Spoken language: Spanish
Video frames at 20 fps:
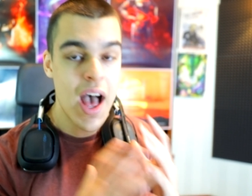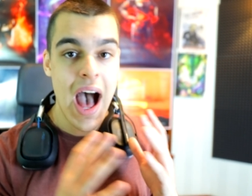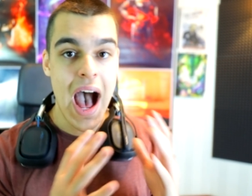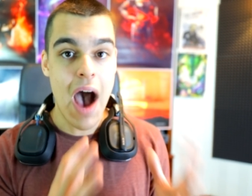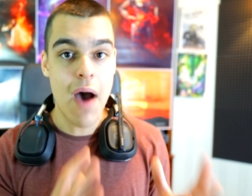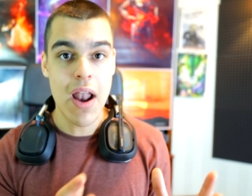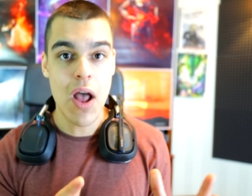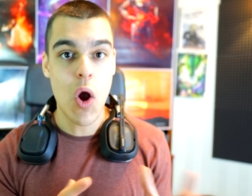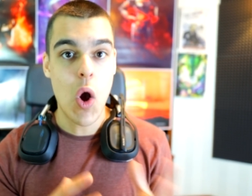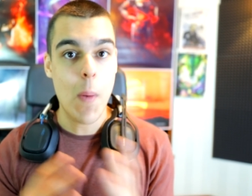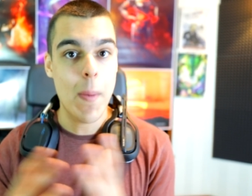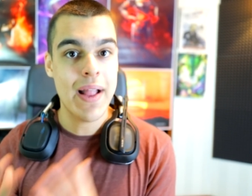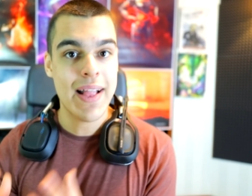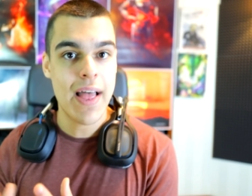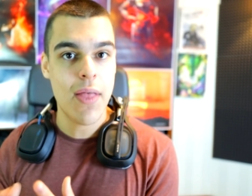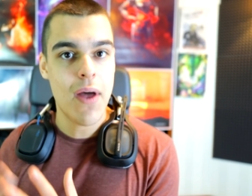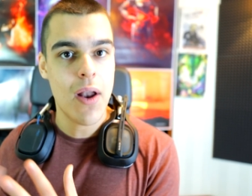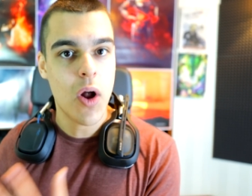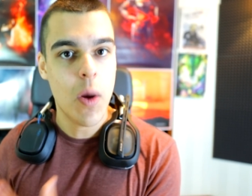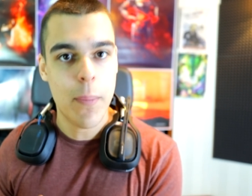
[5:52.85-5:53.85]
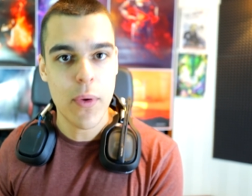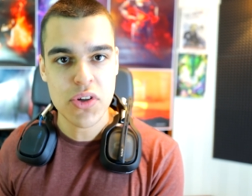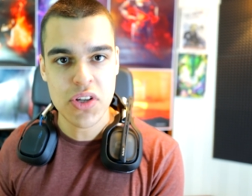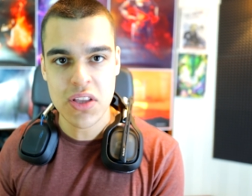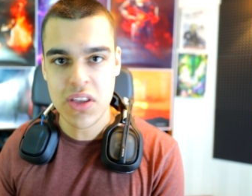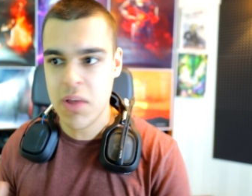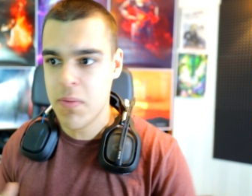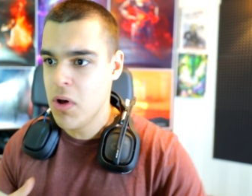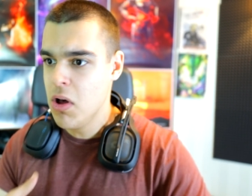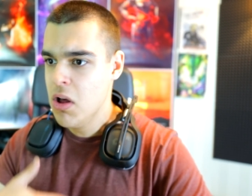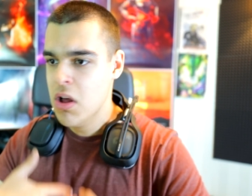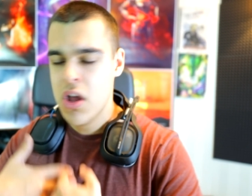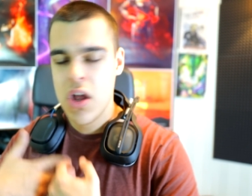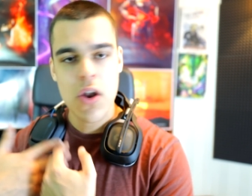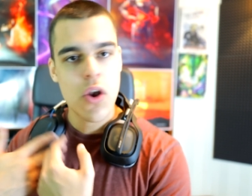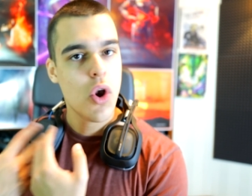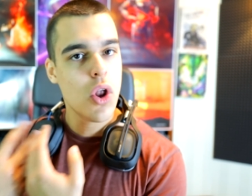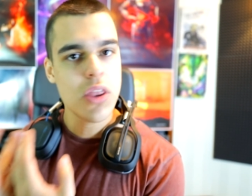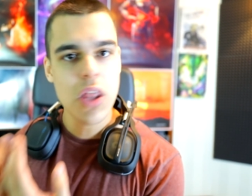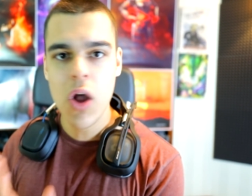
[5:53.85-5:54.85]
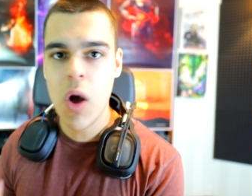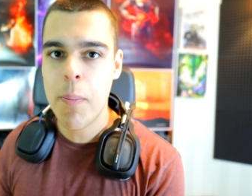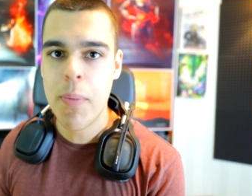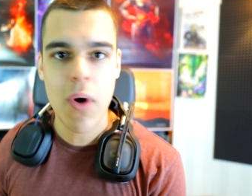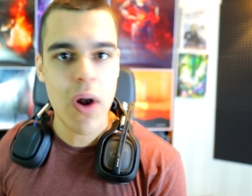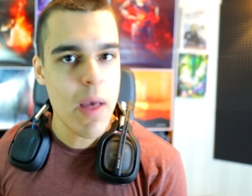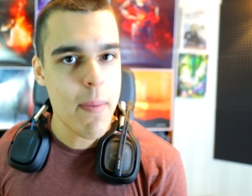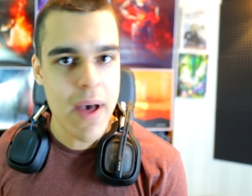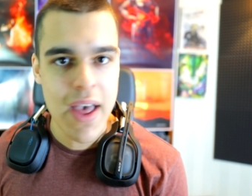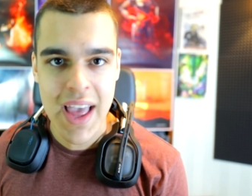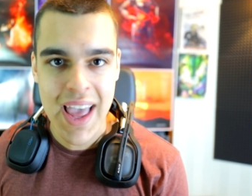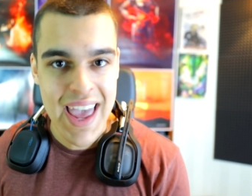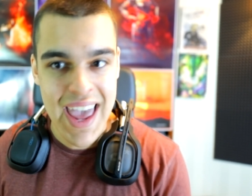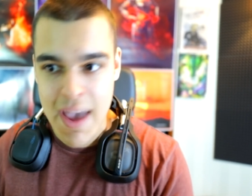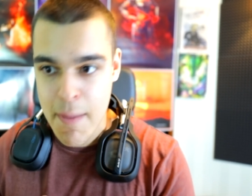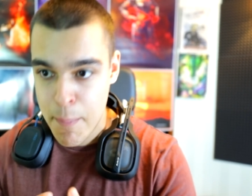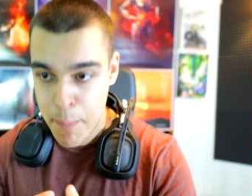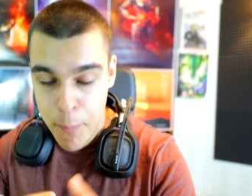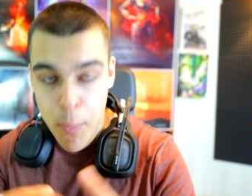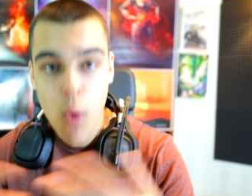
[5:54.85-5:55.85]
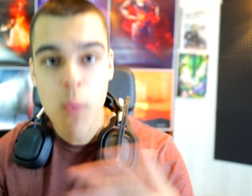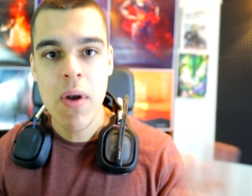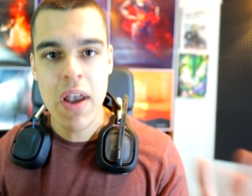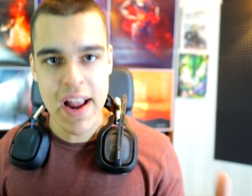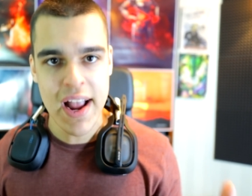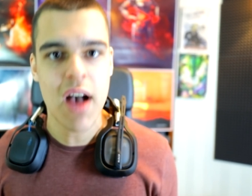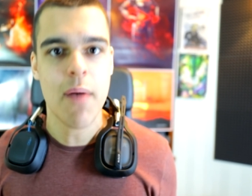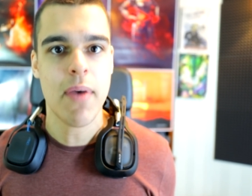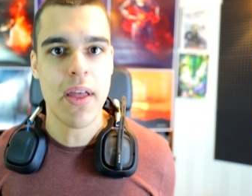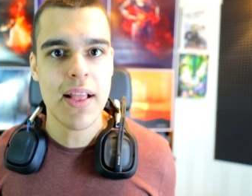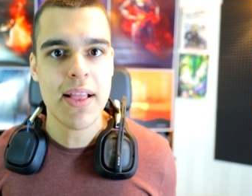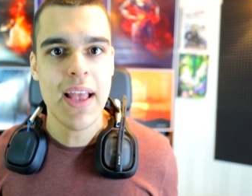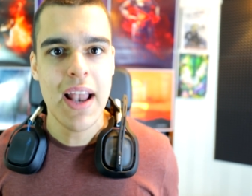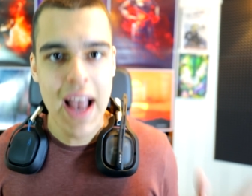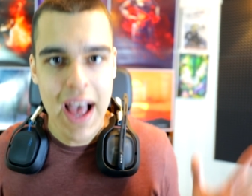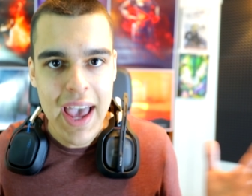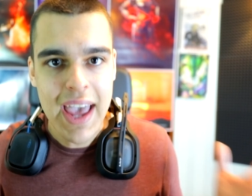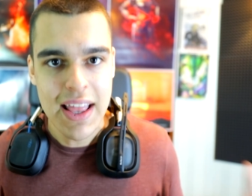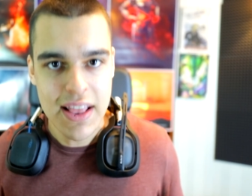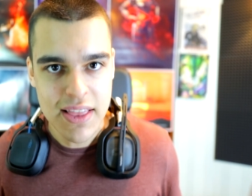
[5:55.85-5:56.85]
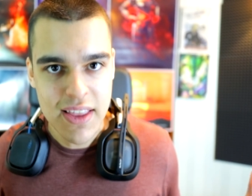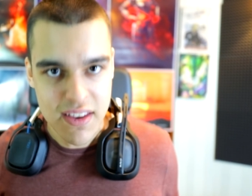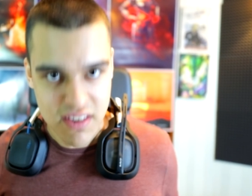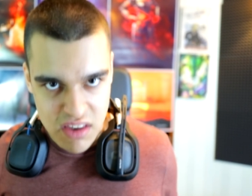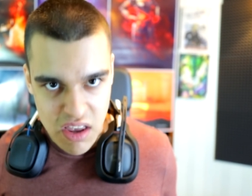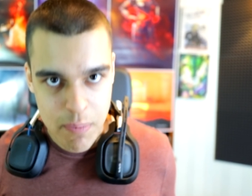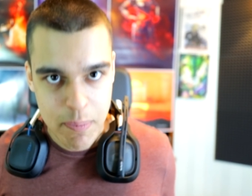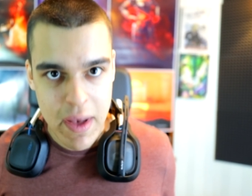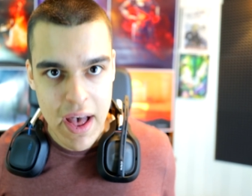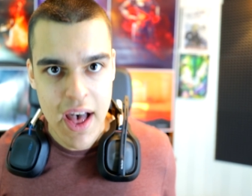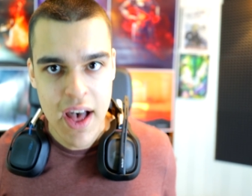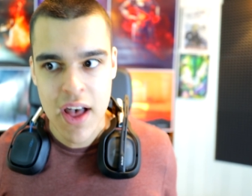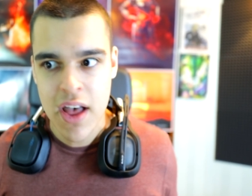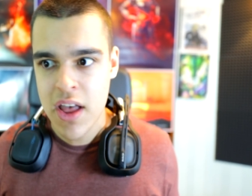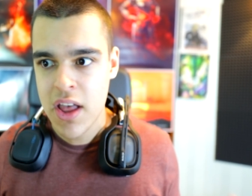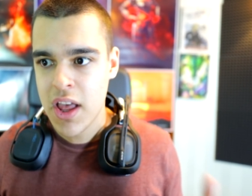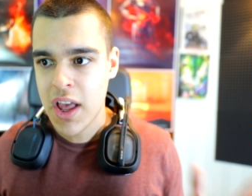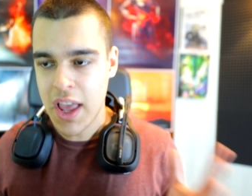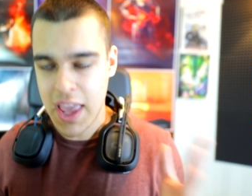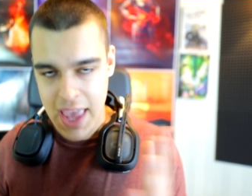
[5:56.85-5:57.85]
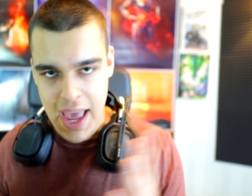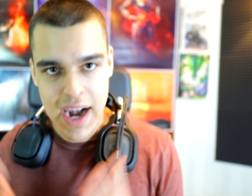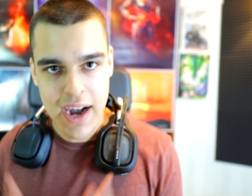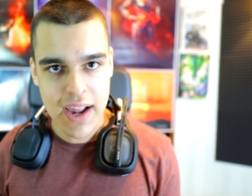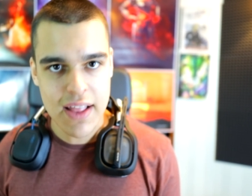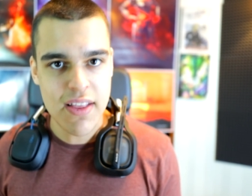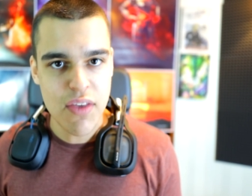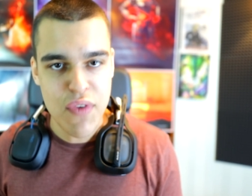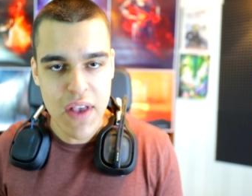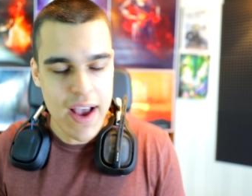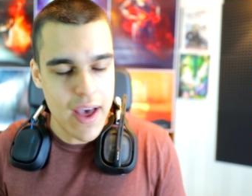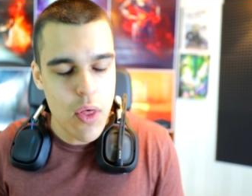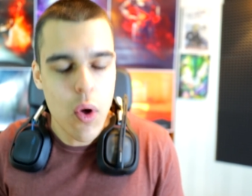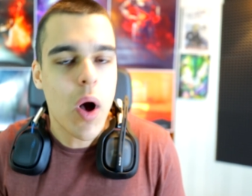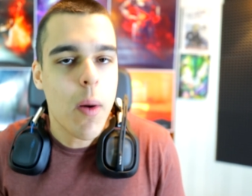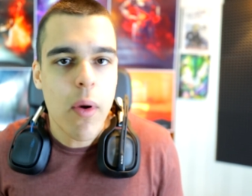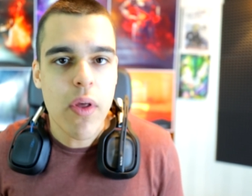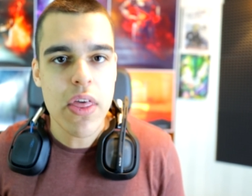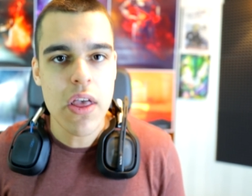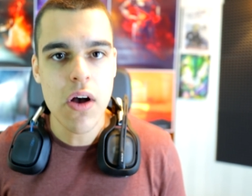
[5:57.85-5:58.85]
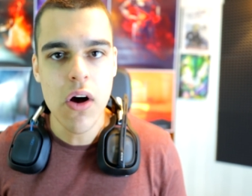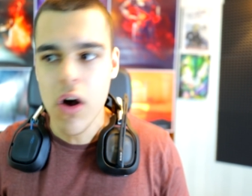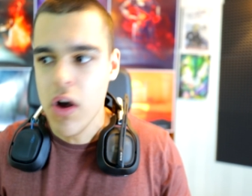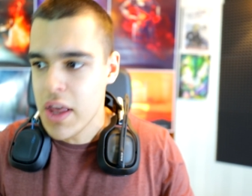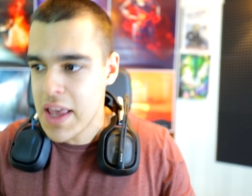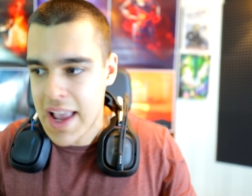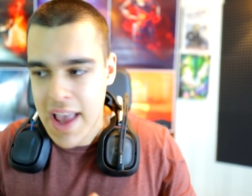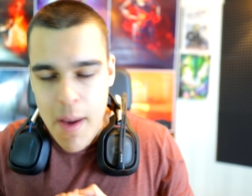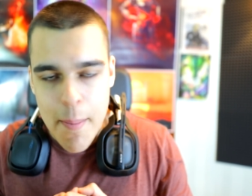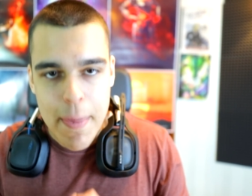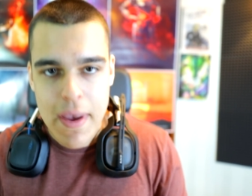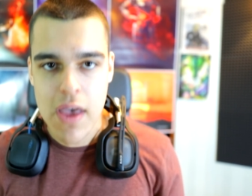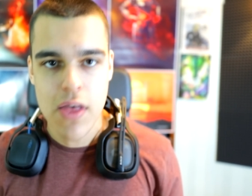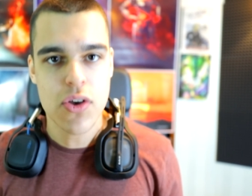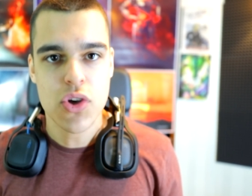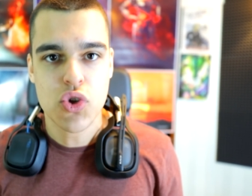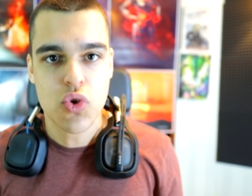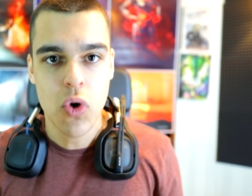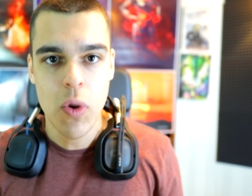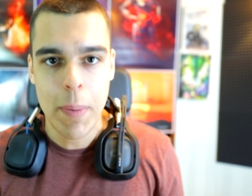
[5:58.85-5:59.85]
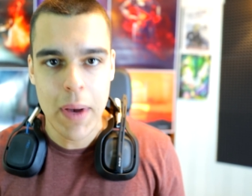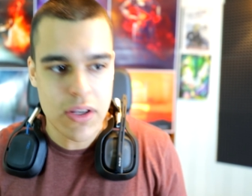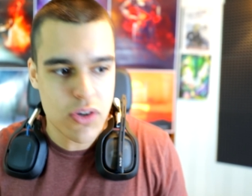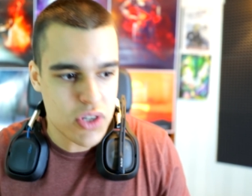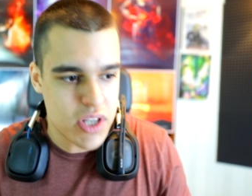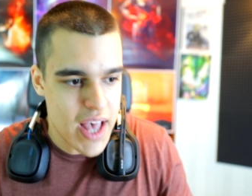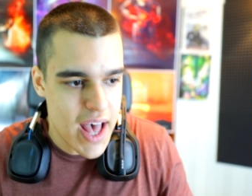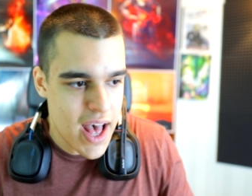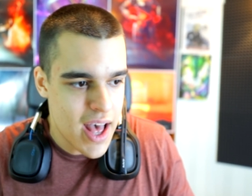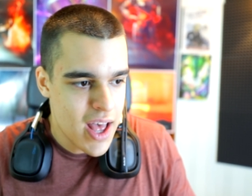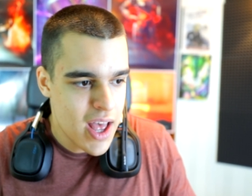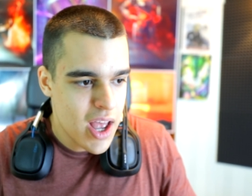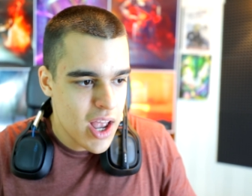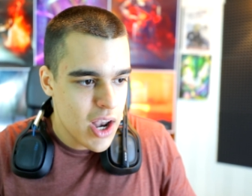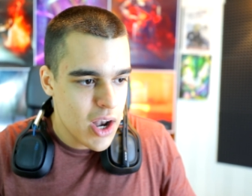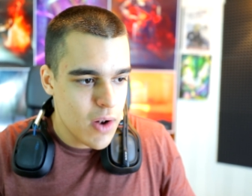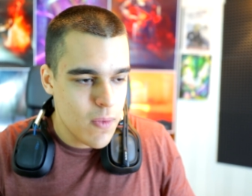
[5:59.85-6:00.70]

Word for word: ahora han comentado algo positivo, no tengo problema en que públicamente la gente sepa que han rectificado, como digo, y que han pedido disculpas, o sea,